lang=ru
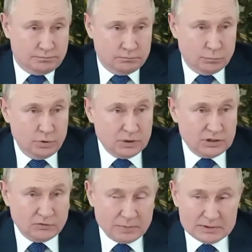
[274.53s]
Более
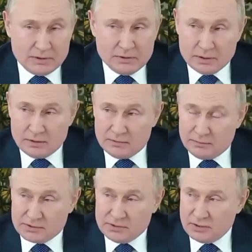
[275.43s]
того, в последнее,
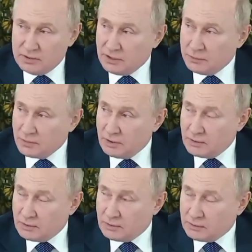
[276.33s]
в последнее время
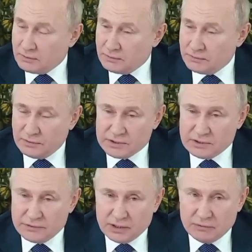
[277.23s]
э,
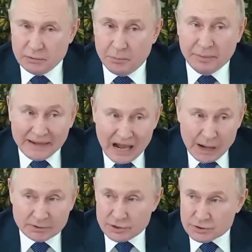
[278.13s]
власти в Киеве
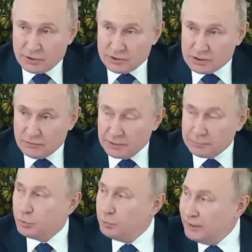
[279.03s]
прямо начали заявлять
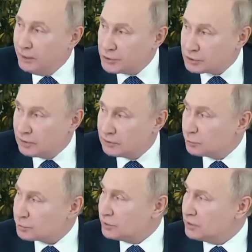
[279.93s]
публично о
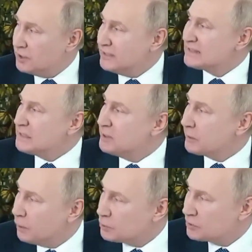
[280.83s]
том, что они не
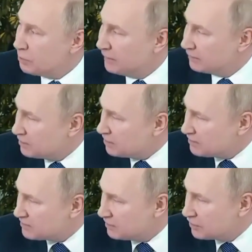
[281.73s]
собираются выполнять
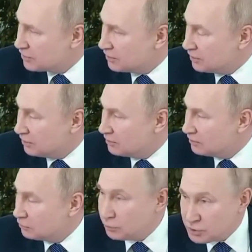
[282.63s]
этих соглашений.
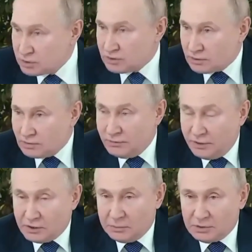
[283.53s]
Но они же
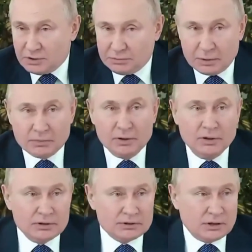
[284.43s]
говорят об этом прямо
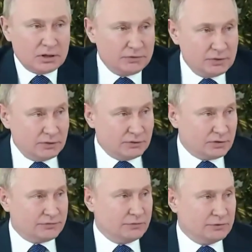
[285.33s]
с экранов
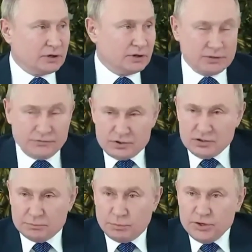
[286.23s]
телевизора, в, в интернете,
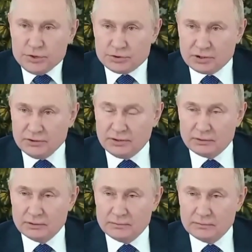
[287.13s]
везде, публично
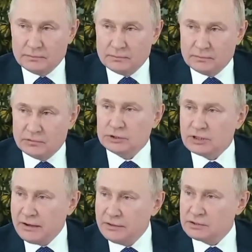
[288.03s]
говорят. Не
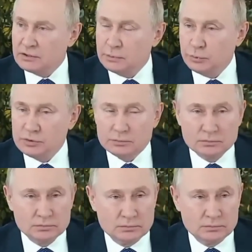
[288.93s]
нравится, не будем.